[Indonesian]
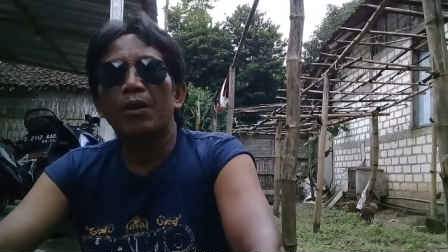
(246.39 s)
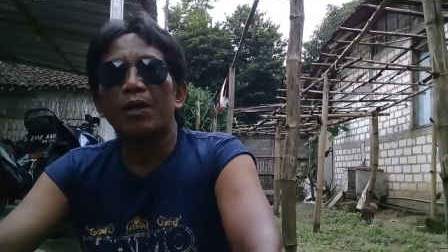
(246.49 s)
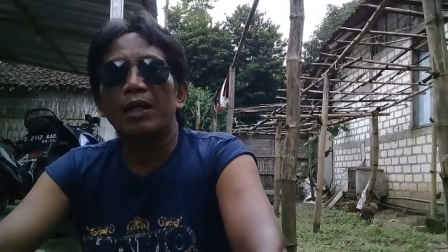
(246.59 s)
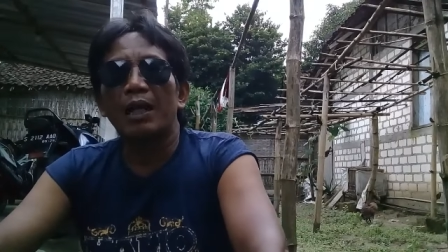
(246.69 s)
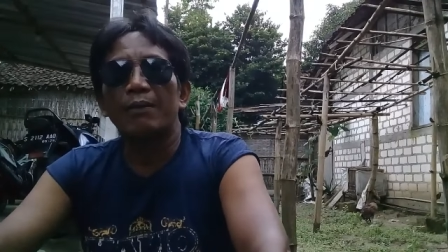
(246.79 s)

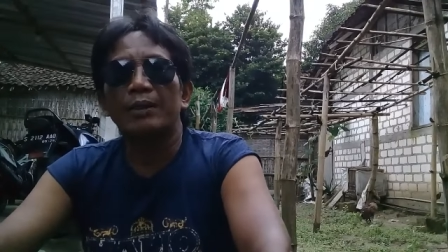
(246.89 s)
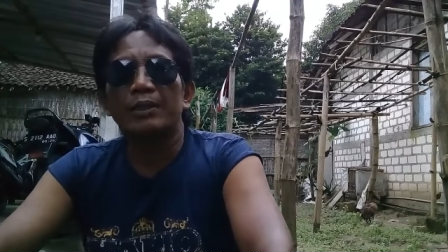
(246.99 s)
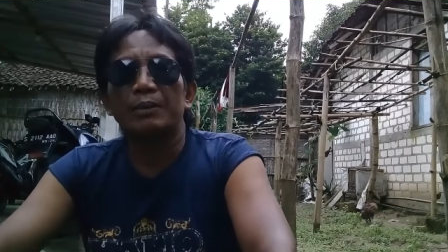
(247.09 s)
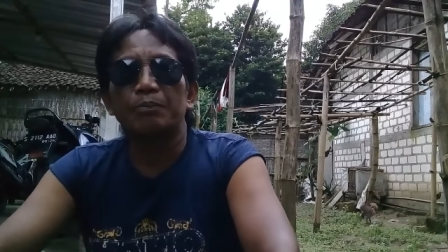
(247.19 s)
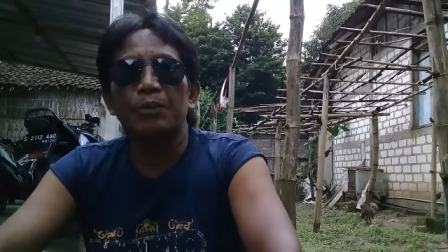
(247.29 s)
pohon rawe
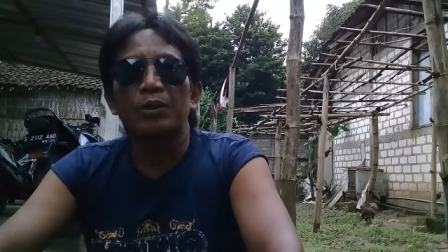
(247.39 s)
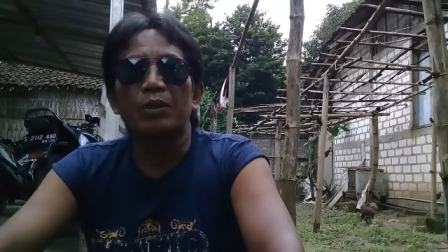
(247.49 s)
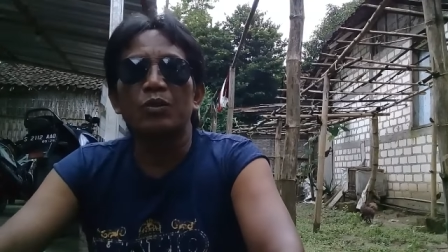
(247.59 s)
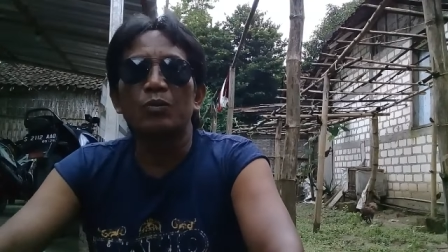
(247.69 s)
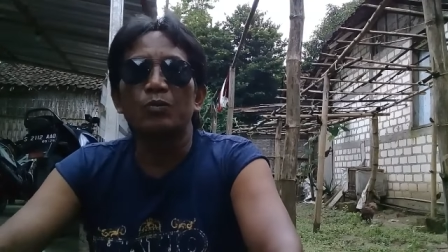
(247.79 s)

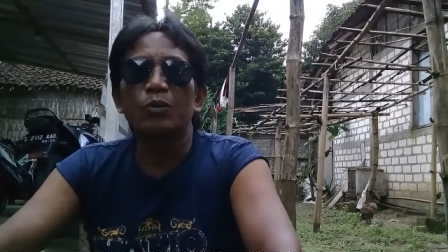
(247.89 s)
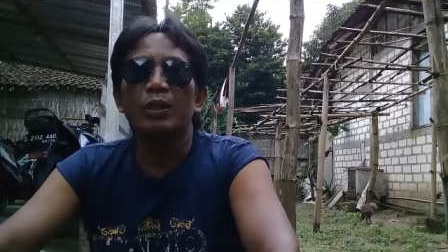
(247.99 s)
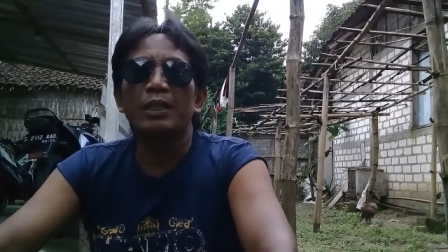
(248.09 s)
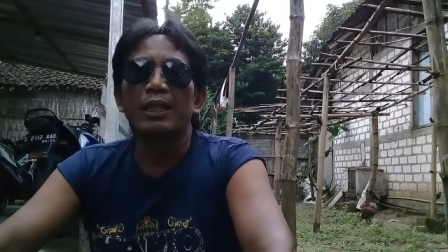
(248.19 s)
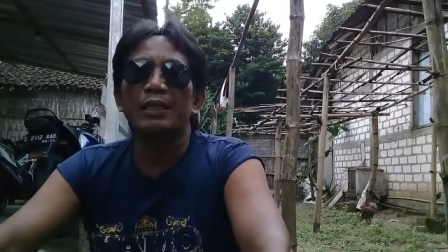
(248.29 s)
tersebut
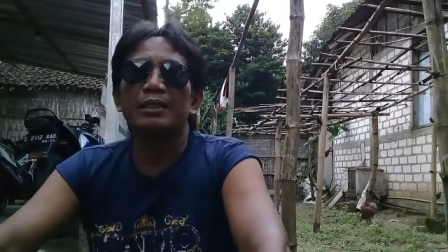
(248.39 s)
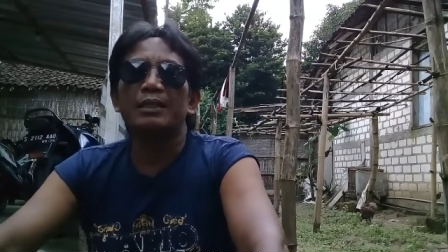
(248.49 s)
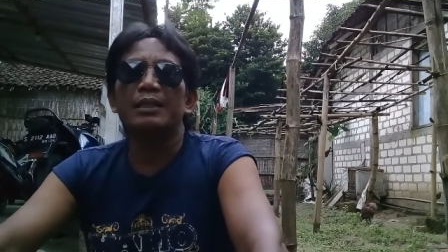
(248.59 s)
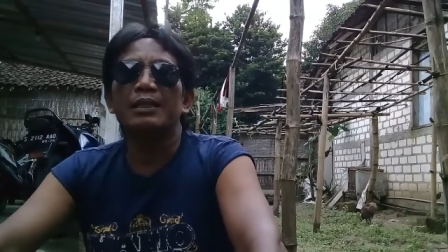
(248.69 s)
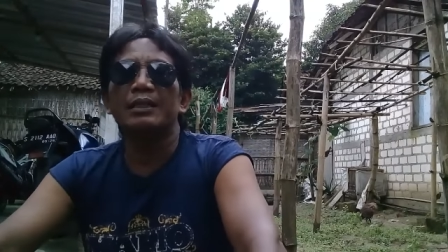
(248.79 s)
tumbuh dengan
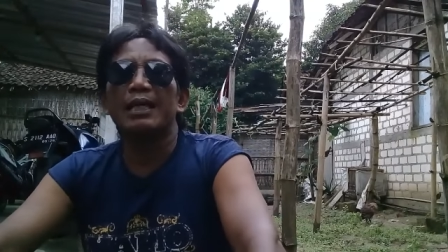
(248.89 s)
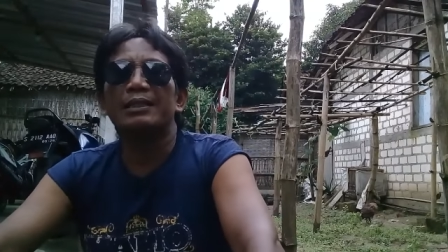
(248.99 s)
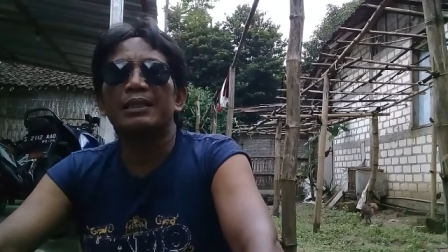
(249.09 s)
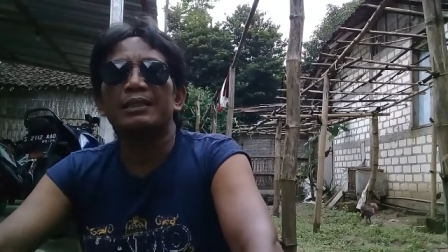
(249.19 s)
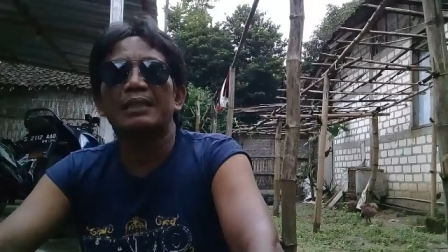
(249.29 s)
sendirinya
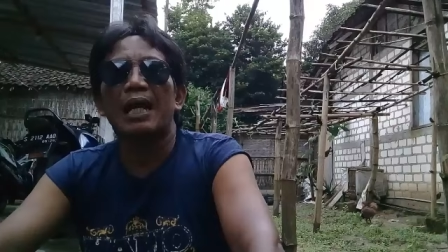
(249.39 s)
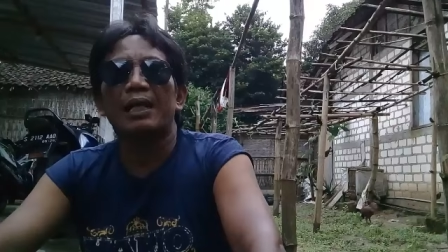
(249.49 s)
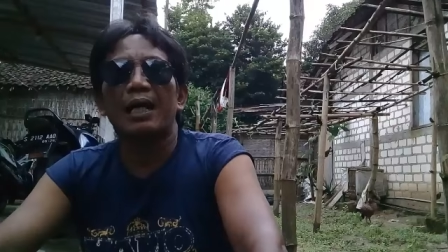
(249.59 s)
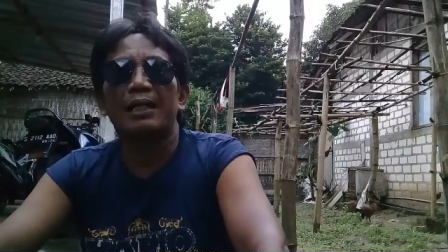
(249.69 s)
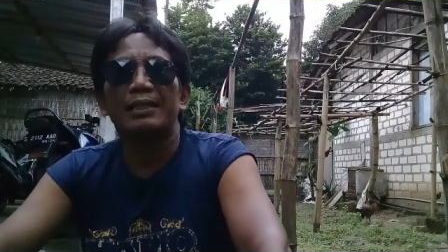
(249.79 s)

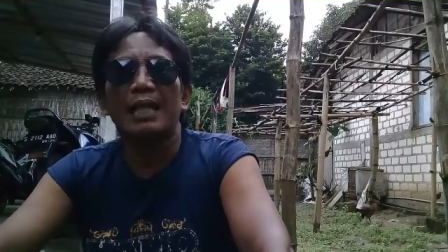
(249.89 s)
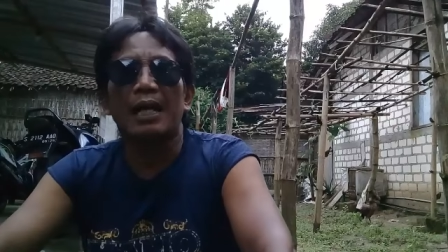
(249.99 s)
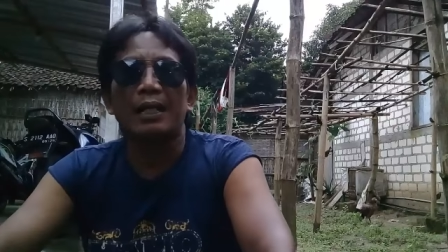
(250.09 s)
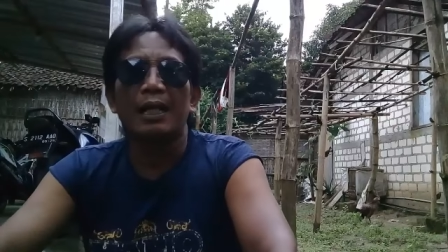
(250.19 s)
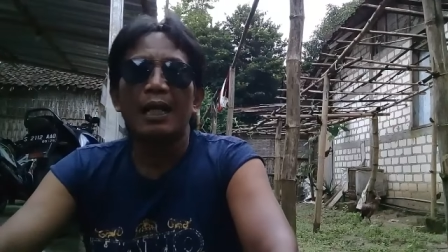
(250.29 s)
secara
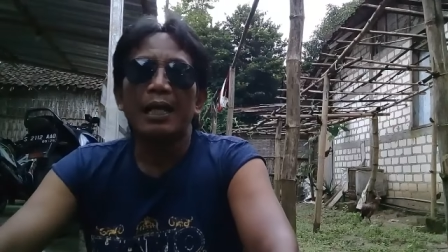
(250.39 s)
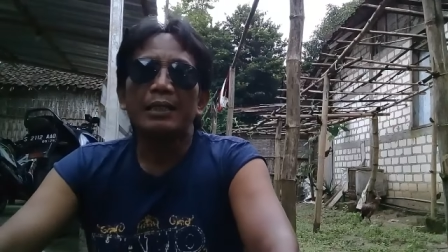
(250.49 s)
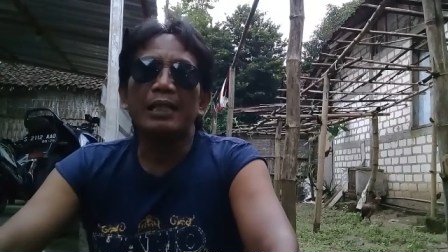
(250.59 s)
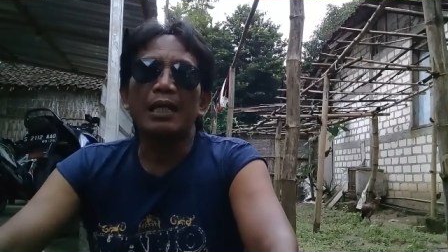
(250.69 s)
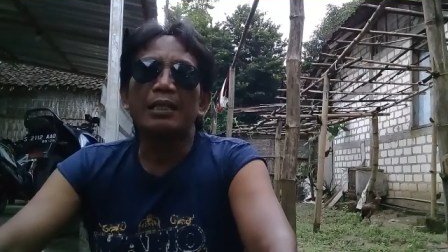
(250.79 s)
liar.
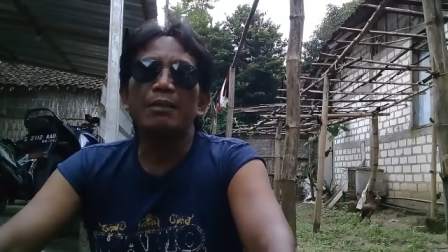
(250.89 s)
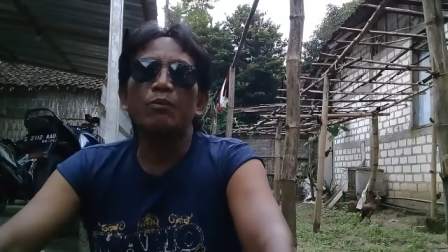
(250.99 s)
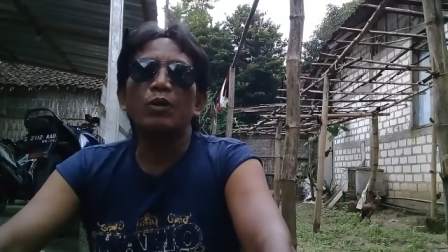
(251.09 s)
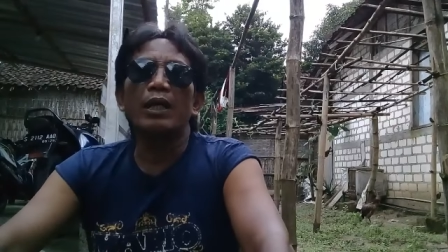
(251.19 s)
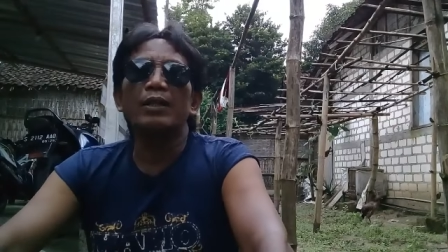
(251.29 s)
Jadi
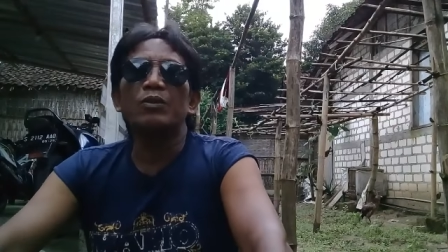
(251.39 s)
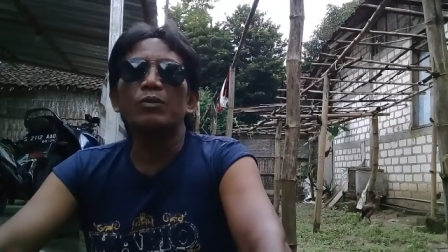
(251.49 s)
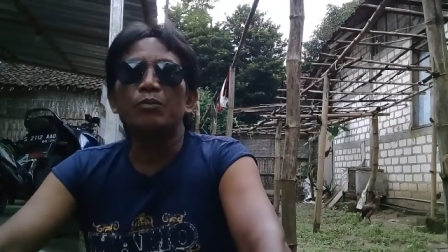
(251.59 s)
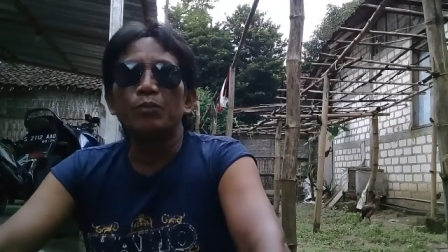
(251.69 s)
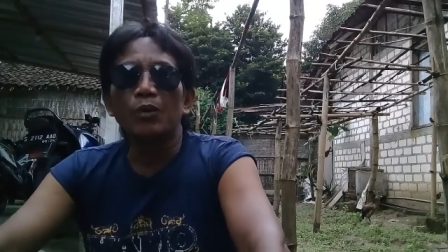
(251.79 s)
mulai
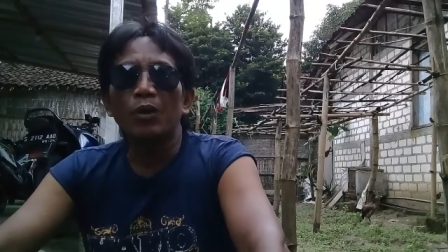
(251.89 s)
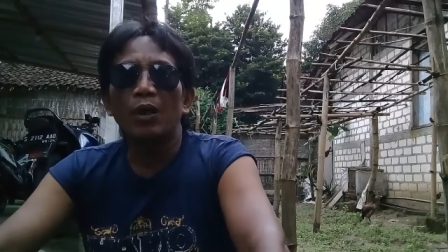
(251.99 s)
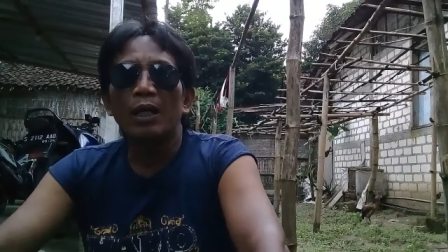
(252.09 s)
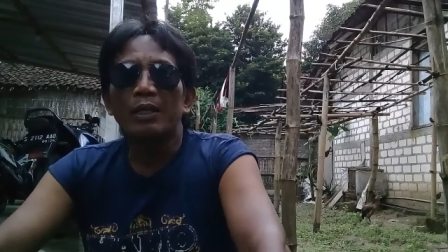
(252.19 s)
tumbuh